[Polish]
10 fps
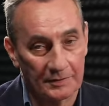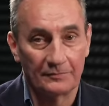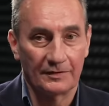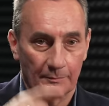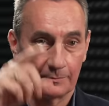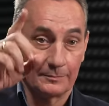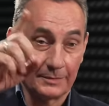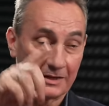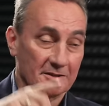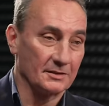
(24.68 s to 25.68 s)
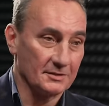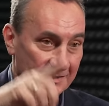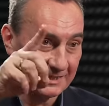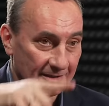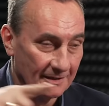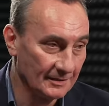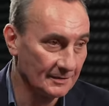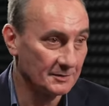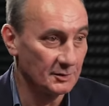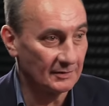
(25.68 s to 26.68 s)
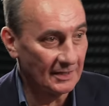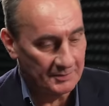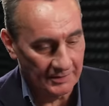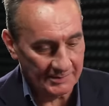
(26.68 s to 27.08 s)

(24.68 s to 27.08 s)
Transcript: tym wiem bardziej, że CDN ciąg dalszy